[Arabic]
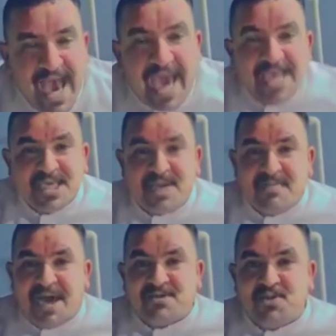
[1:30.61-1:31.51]
احسن
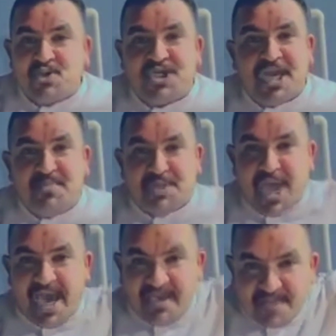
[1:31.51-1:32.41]
ما تموت كلب
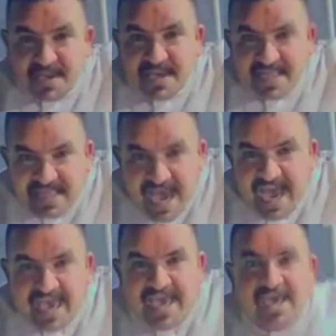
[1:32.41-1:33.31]
سايب
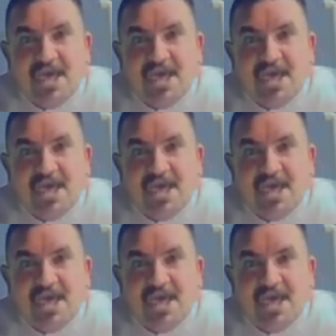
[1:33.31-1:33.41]
تايه